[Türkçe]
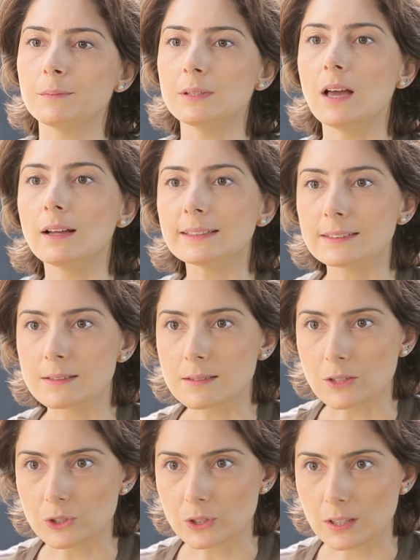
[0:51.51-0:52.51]

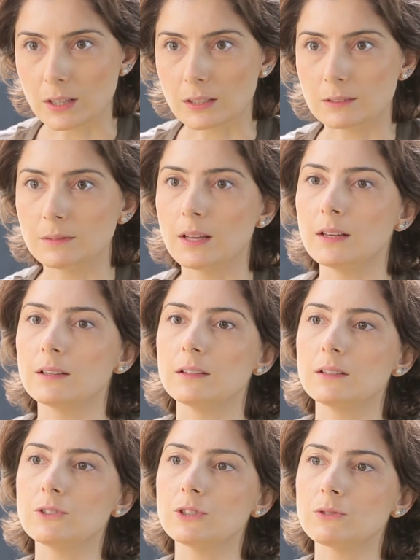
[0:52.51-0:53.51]
yalnız yaşayan,
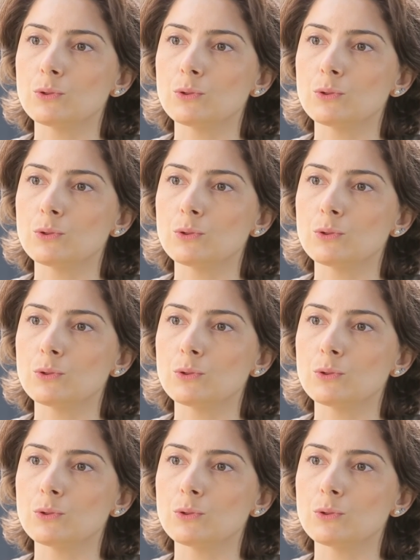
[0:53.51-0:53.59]
e,